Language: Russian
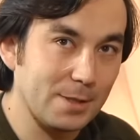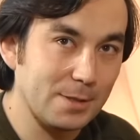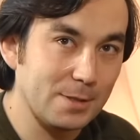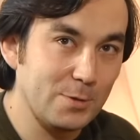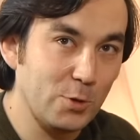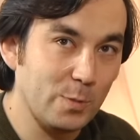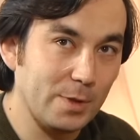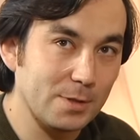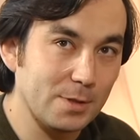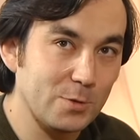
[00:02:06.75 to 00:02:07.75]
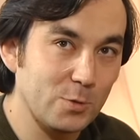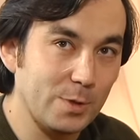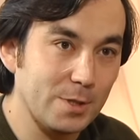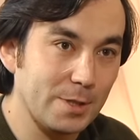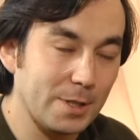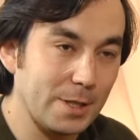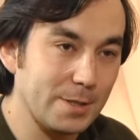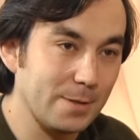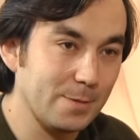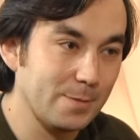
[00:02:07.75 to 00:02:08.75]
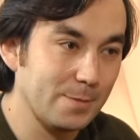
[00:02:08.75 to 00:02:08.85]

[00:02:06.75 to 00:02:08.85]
От тюрьмы до суммы не зарекайся.